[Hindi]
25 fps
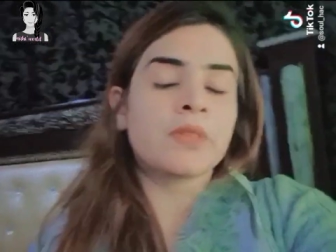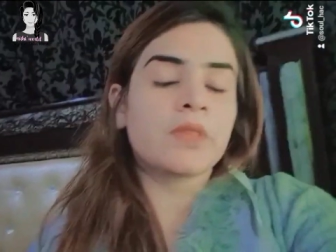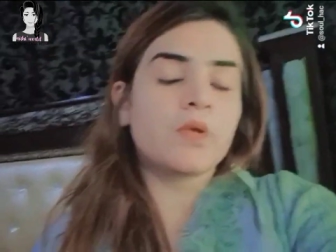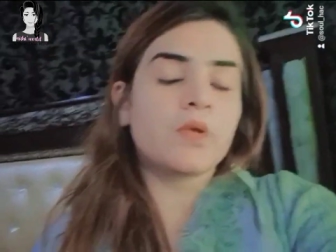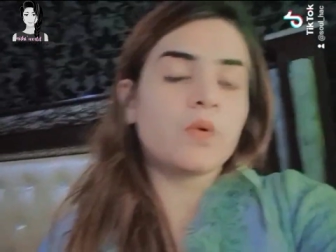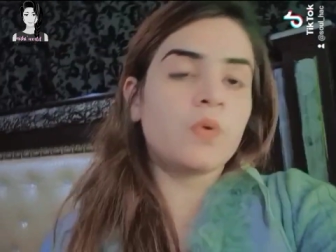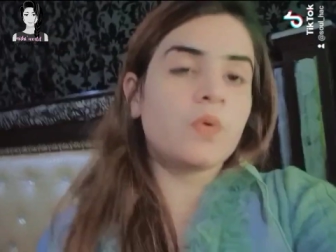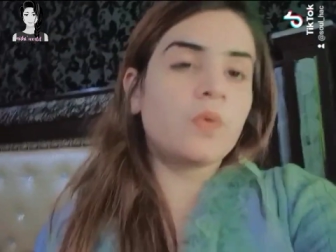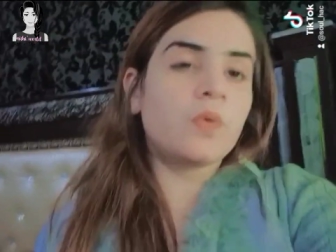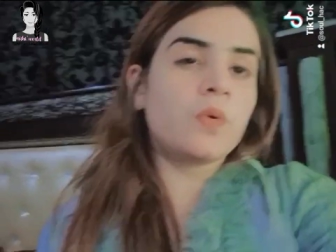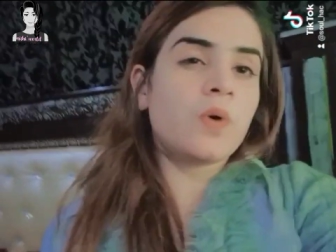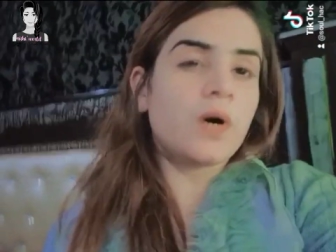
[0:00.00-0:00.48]

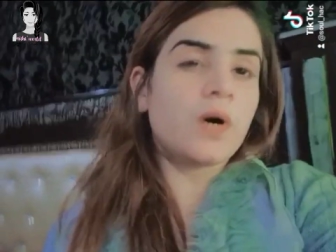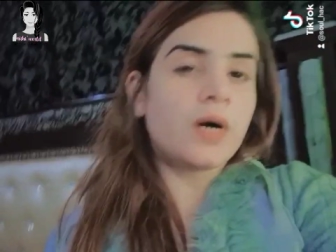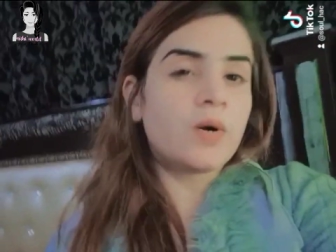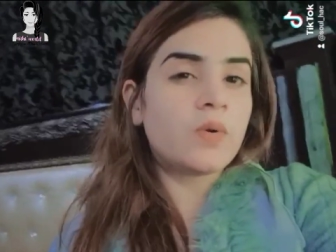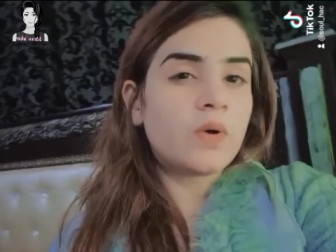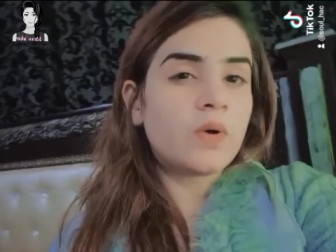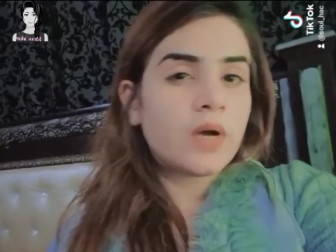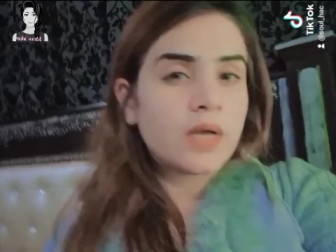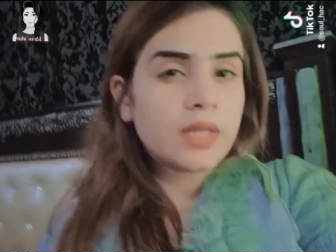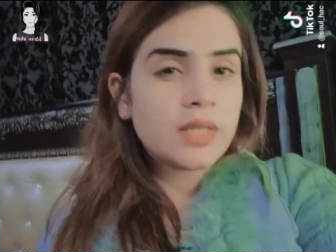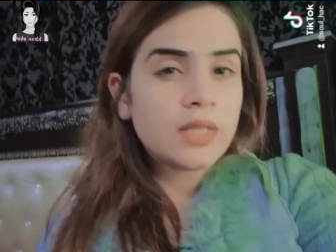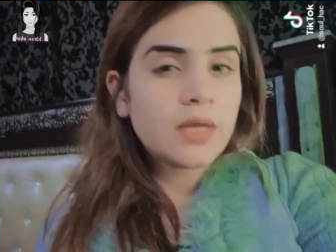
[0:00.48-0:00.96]
तो
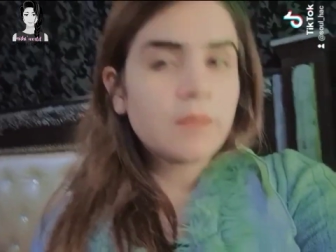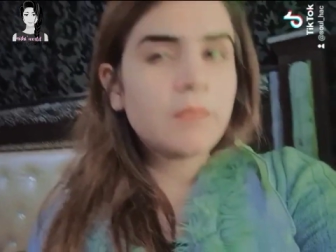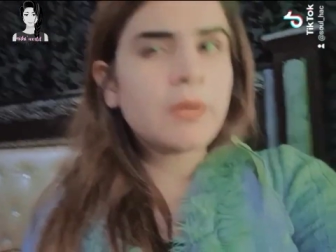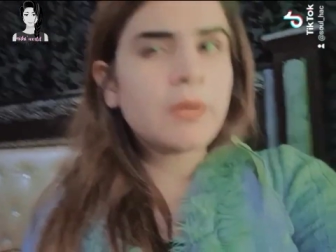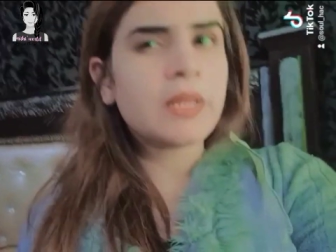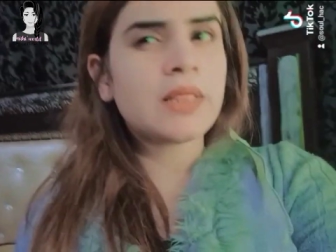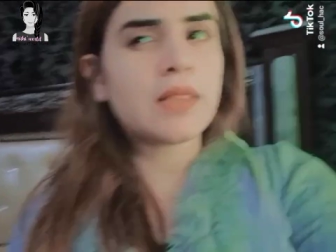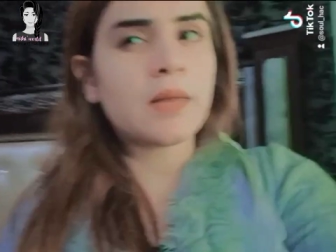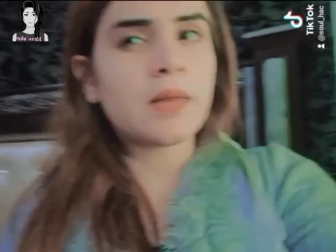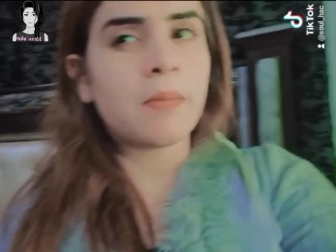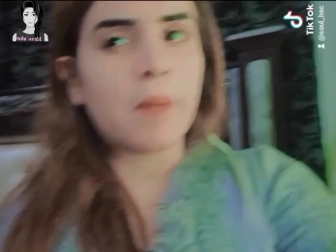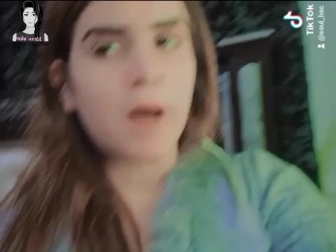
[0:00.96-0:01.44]
अदम
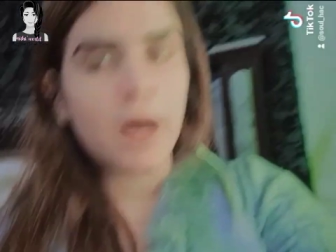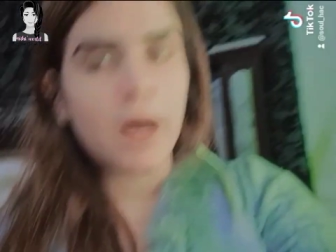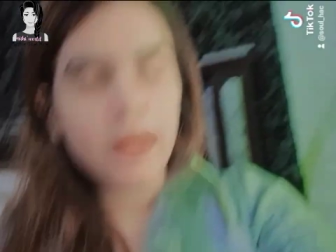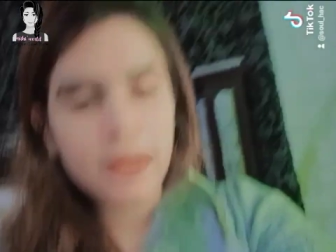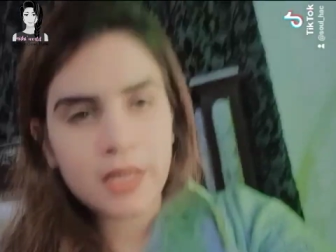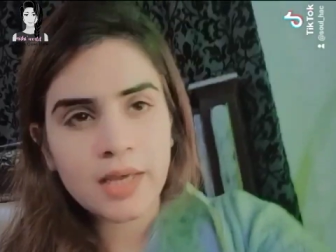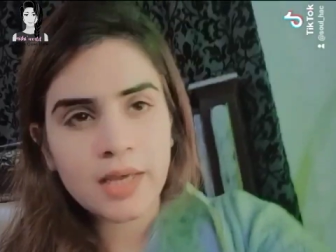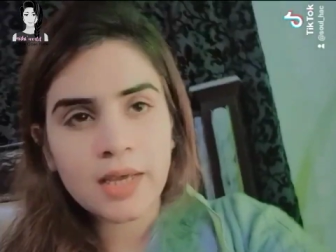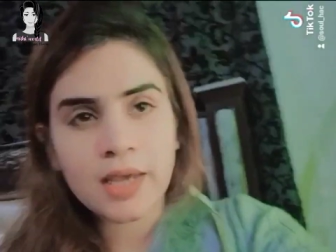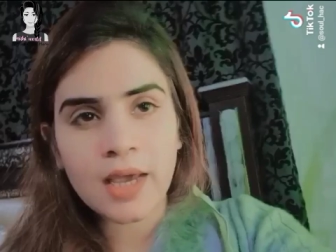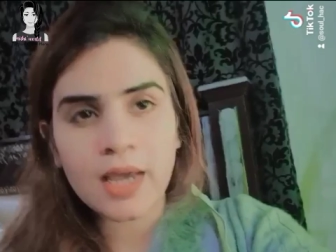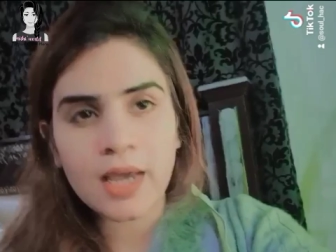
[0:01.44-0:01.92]
अतमाद
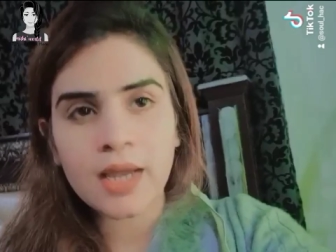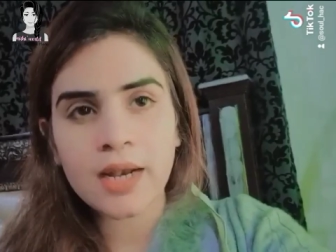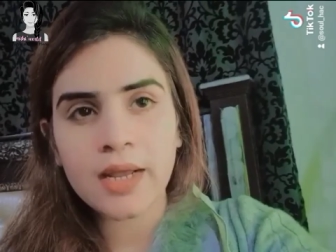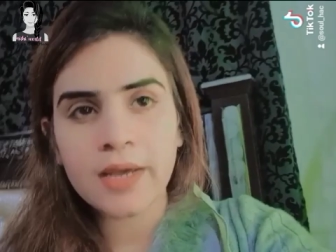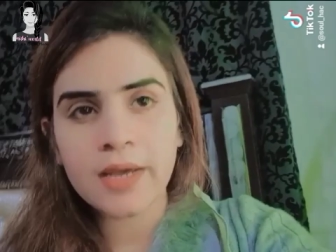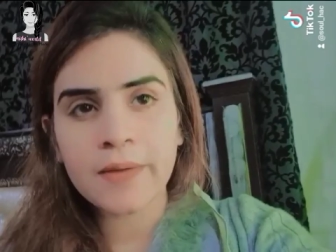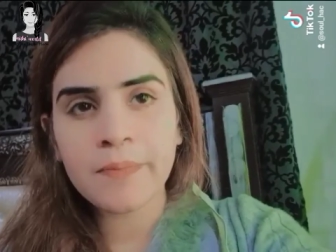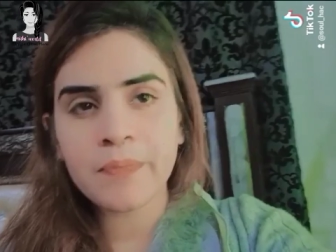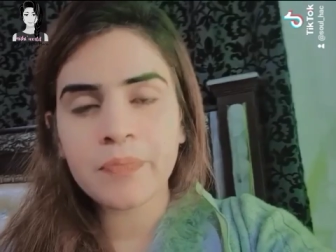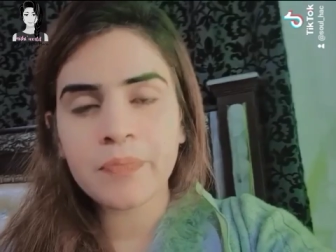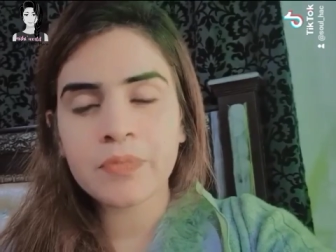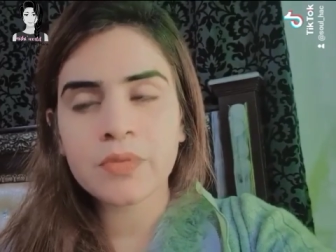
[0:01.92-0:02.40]
ही कह
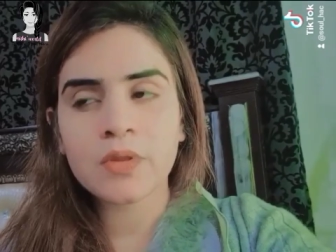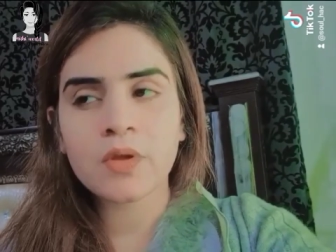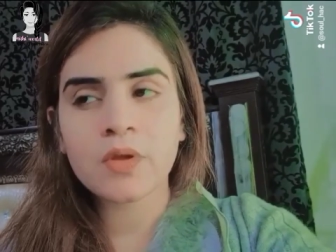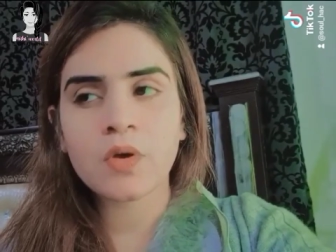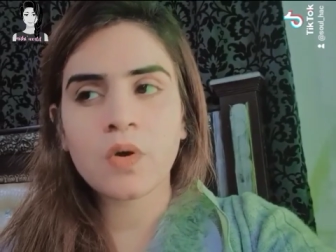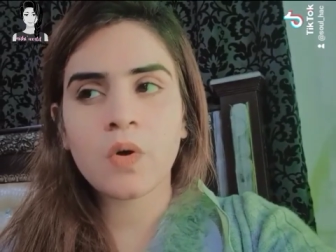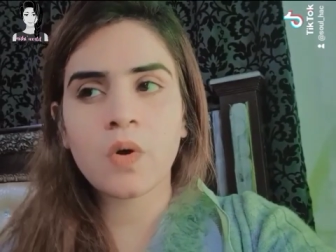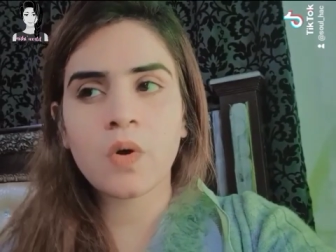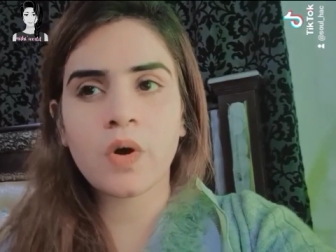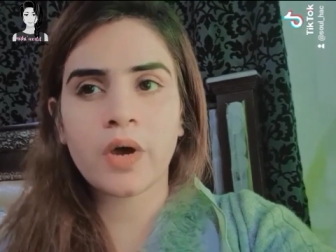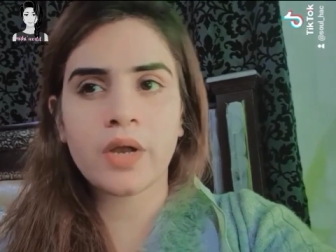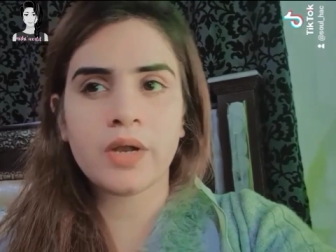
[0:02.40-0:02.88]
लें
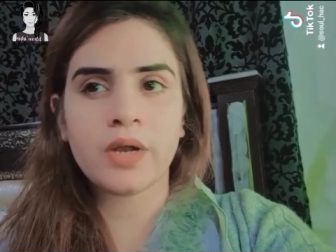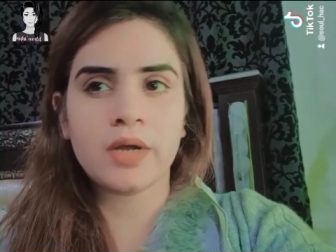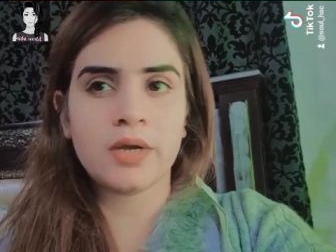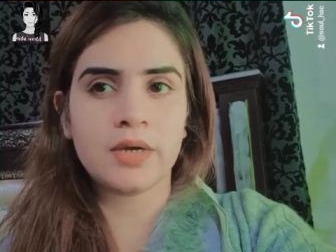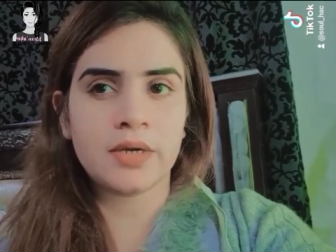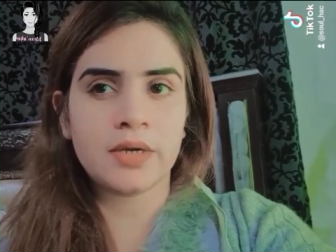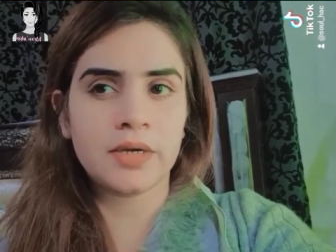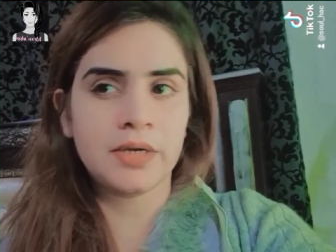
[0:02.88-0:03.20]
और